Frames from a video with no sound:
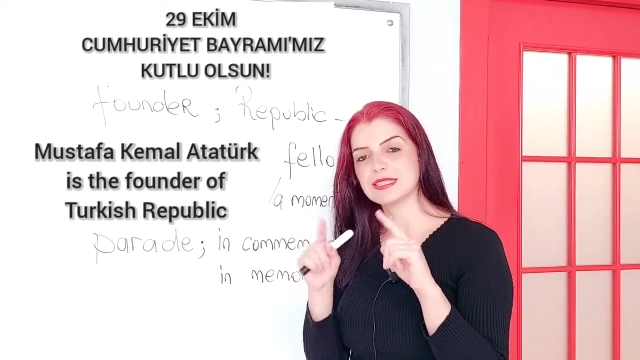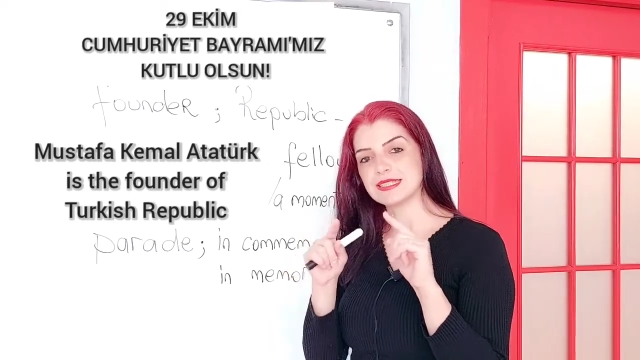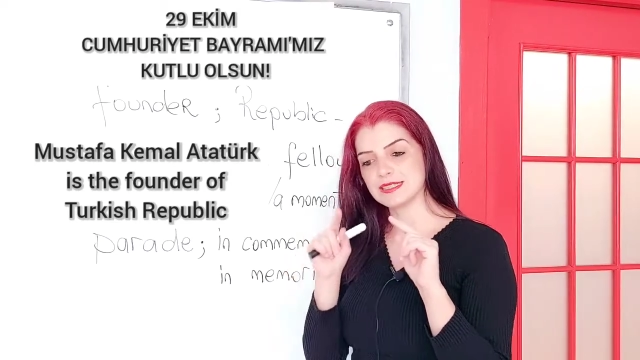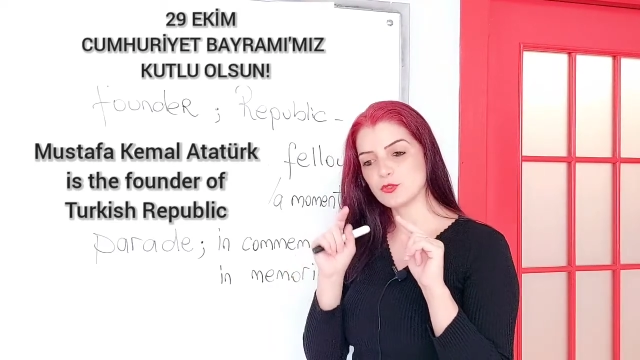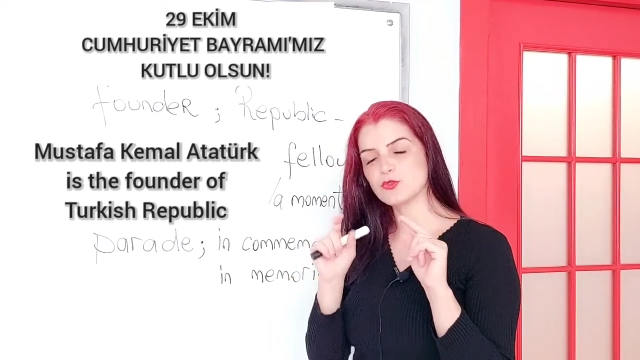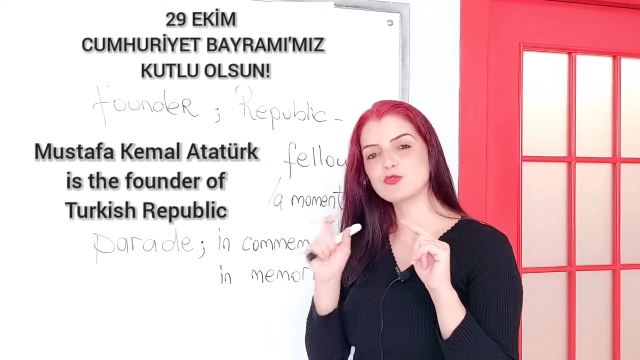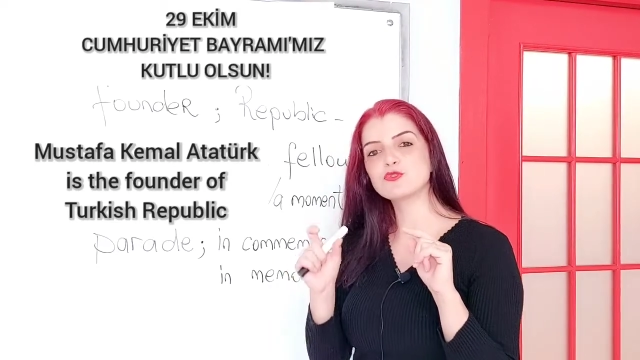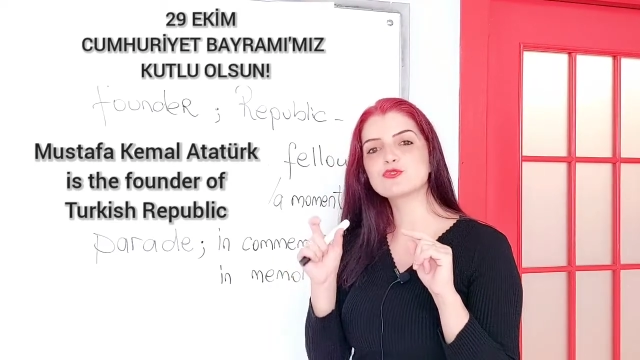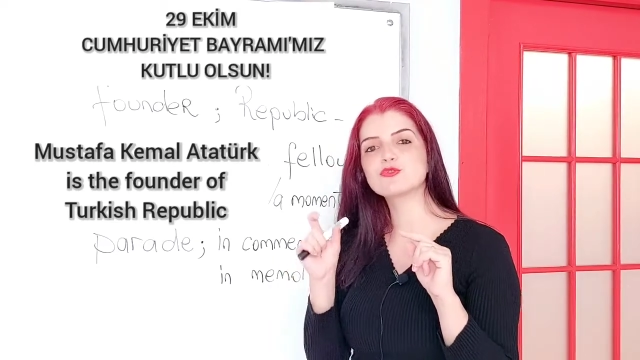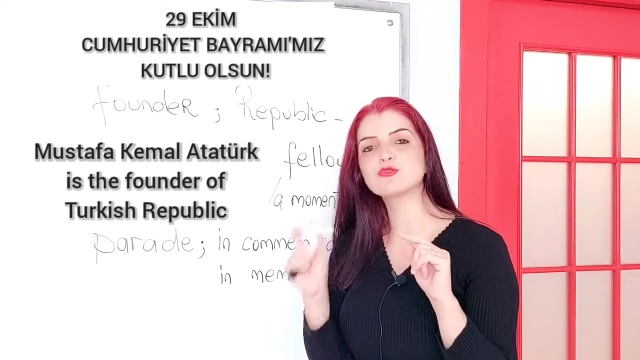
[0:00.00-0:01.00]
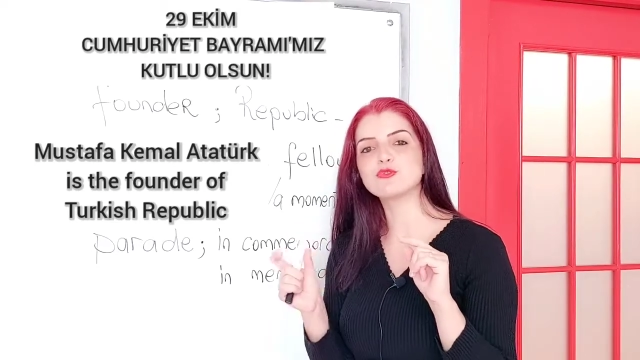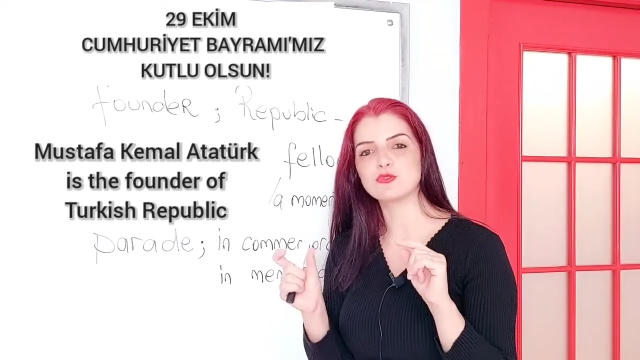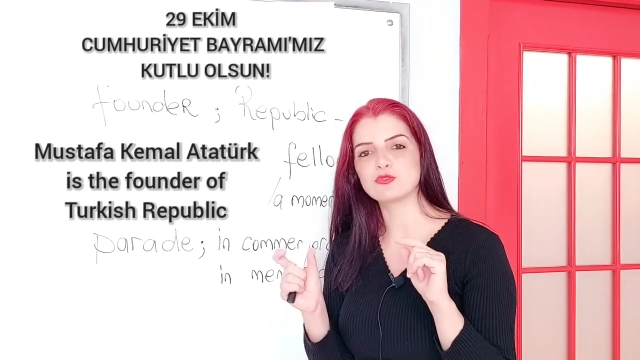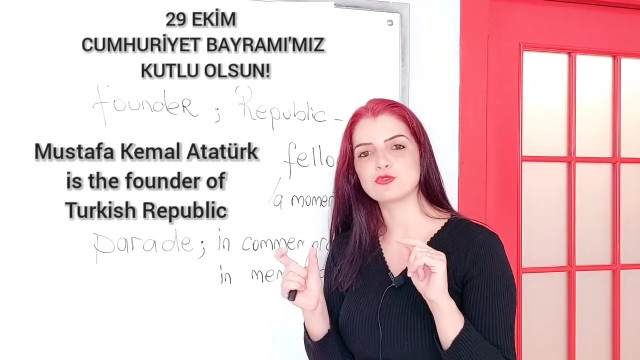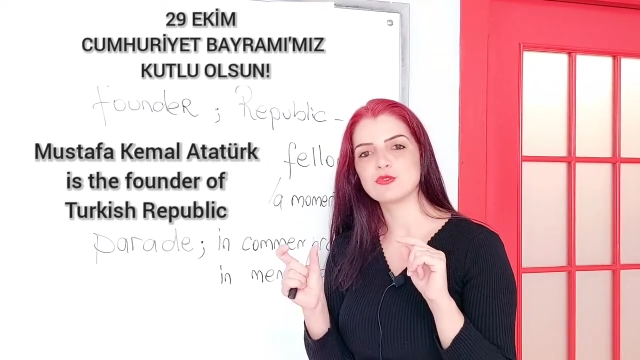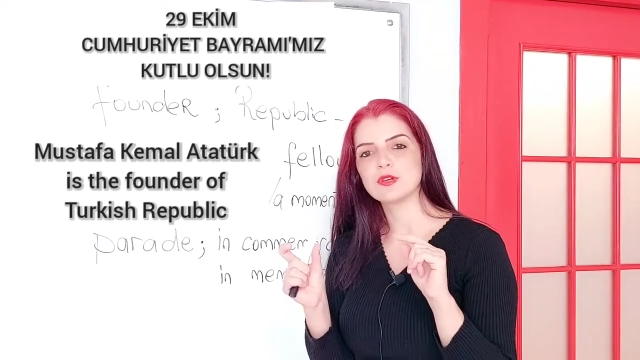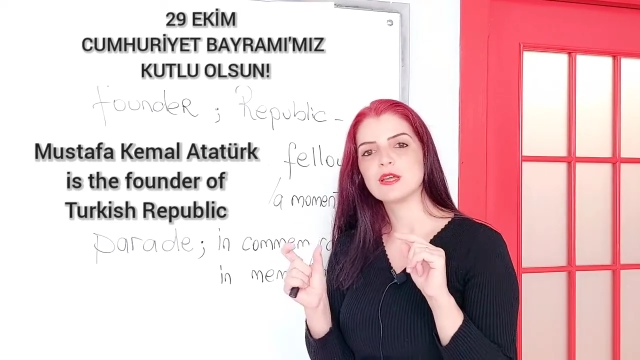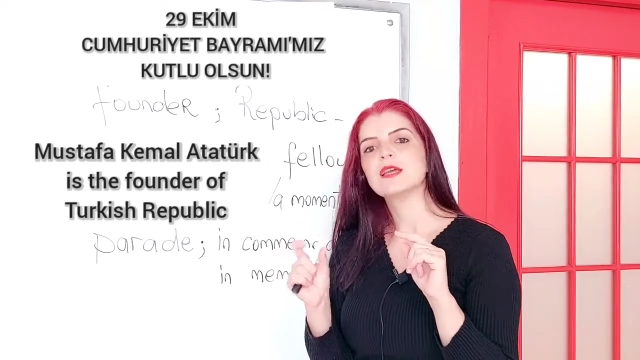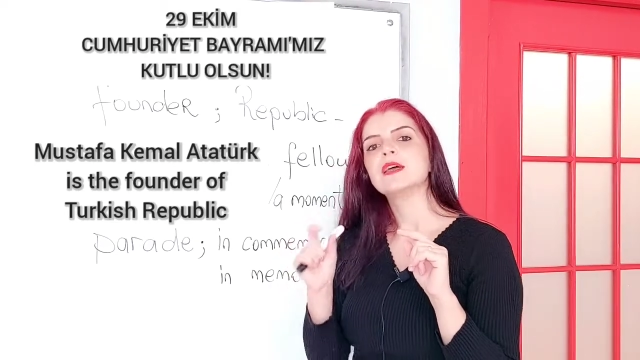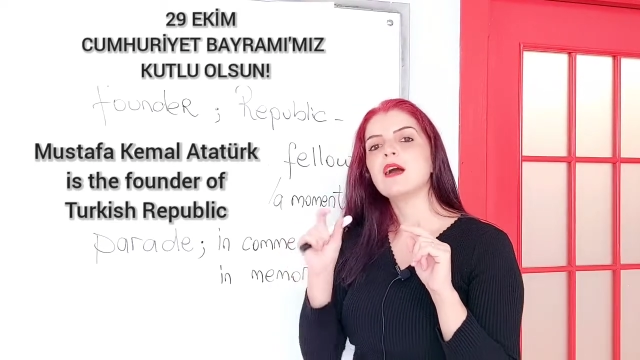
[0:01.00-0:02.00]
bakın kurucusudur,
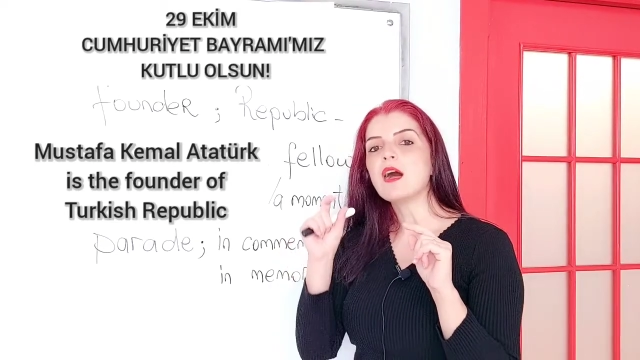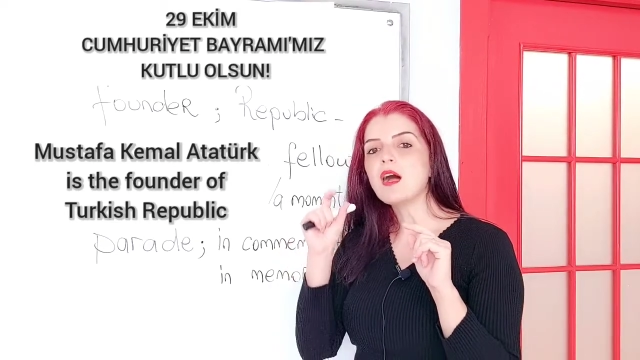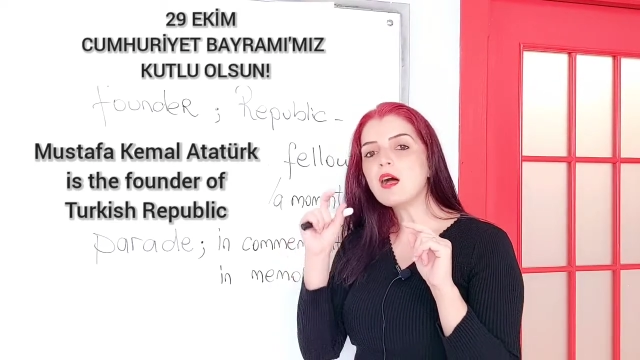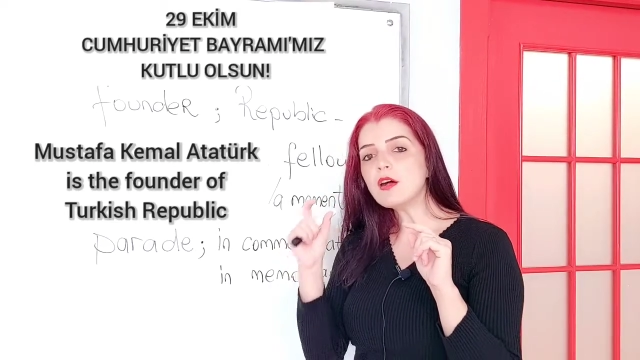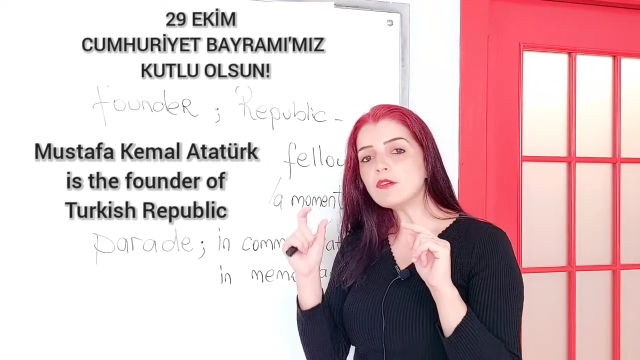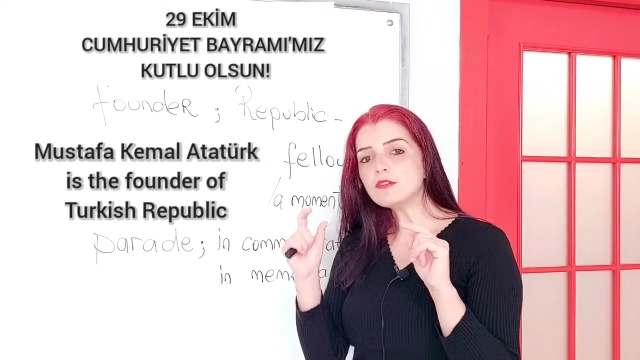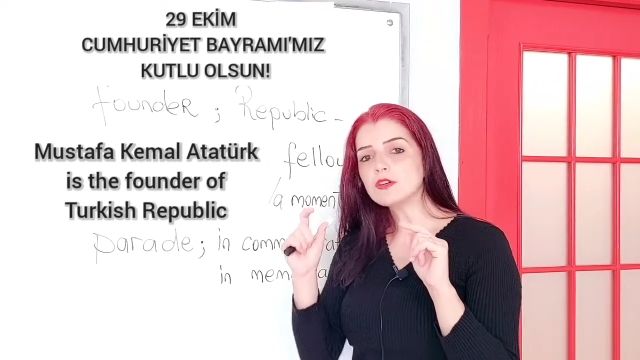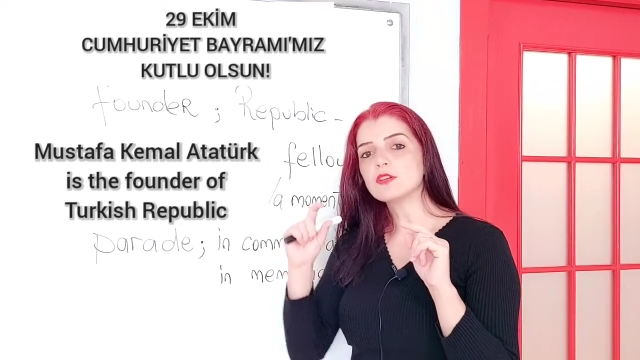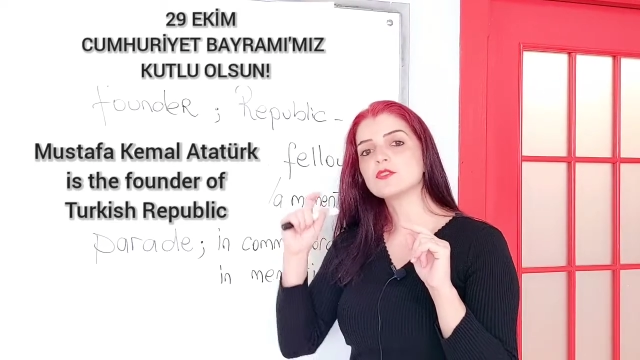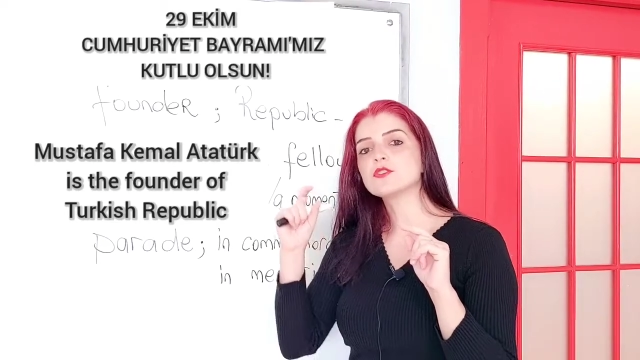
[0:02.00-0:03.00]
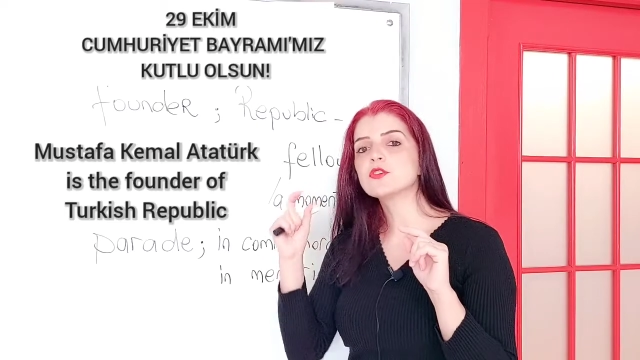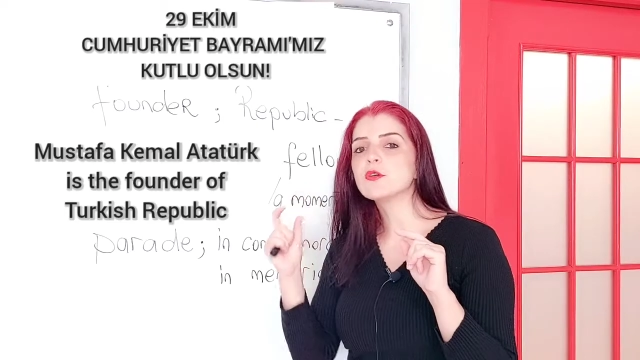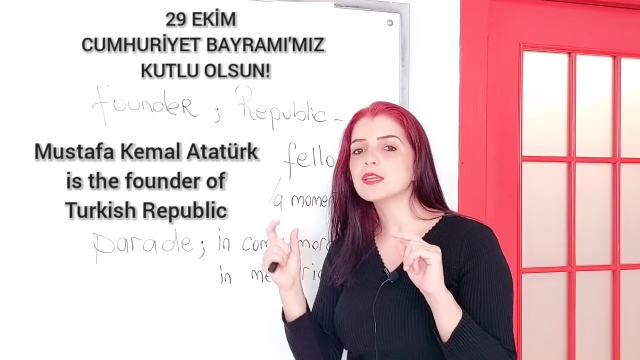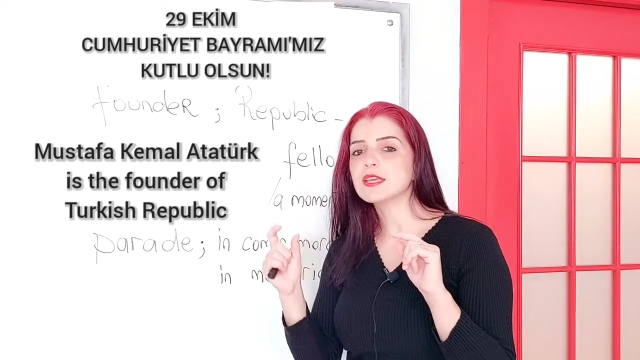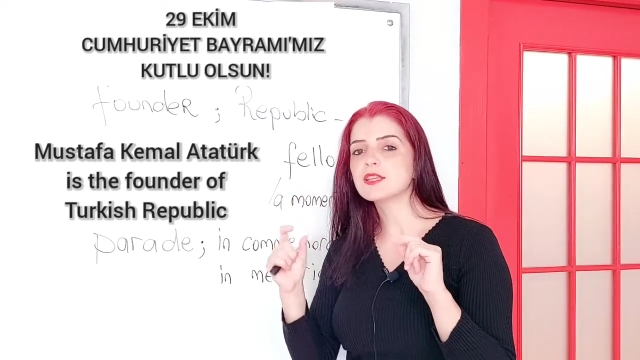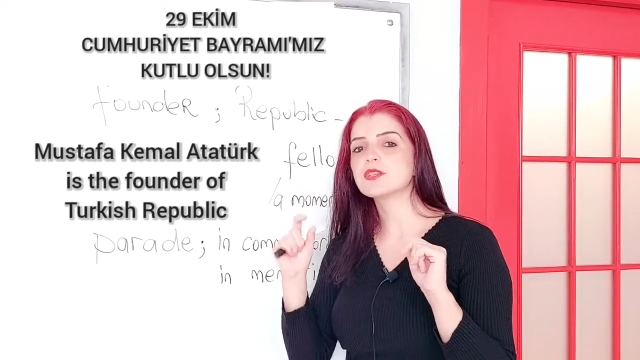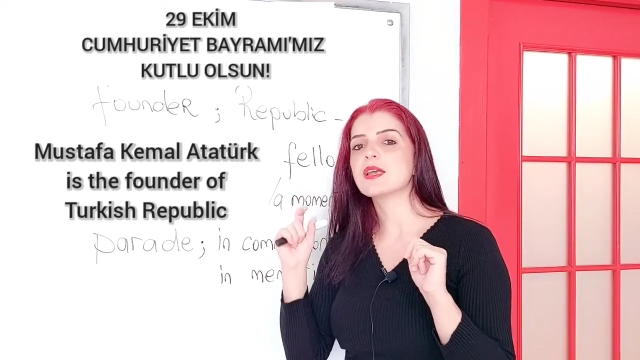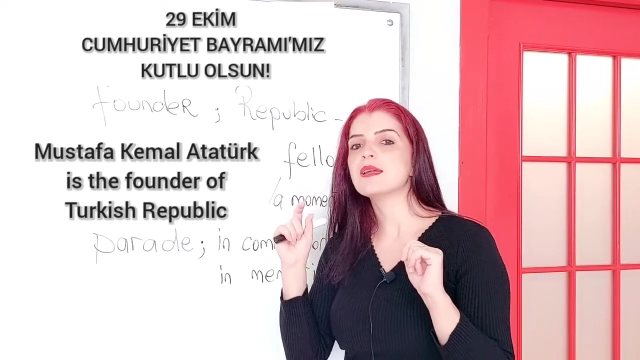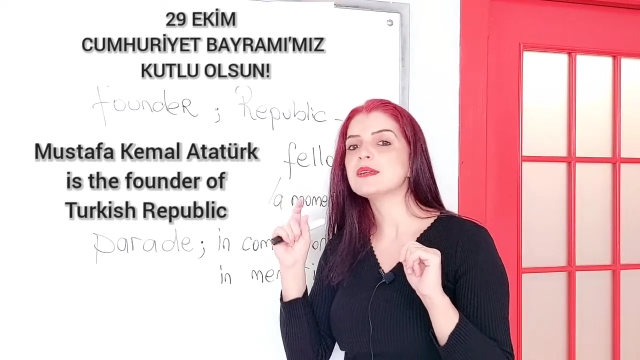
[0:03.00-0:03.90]
of Turkish